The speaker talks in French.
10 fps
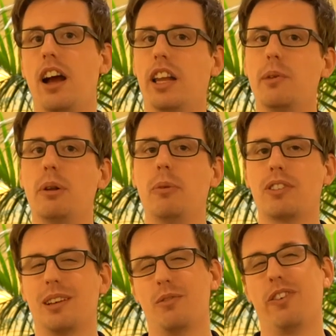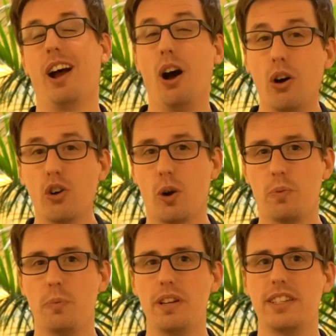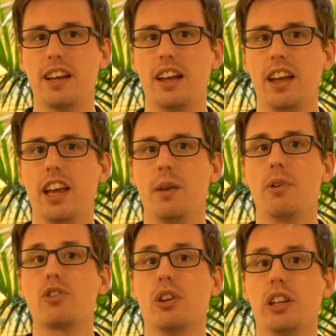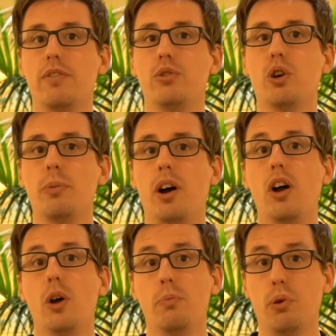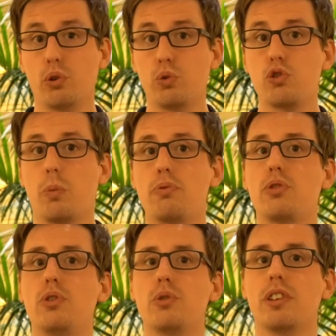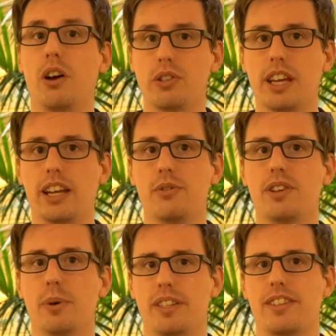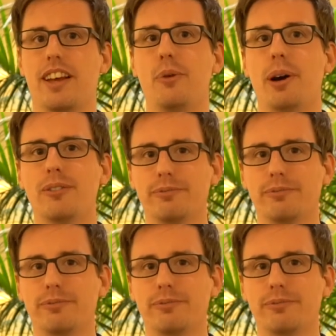Un abonnement, ça nous fait encore plus plaisir. Et moi, je vous donne rendez-vous demain pour toujours plus de news en direct du CES. À demain.